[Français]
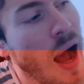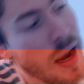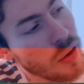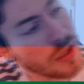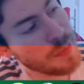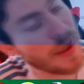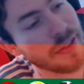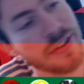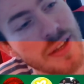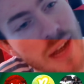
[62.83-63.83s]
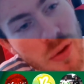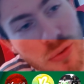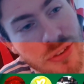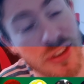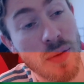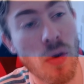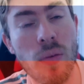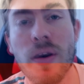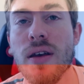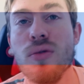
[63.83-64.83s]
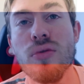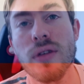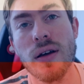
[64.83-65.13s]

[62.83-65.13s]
Allez, on est parti, la Russie. Bon, bah écoute,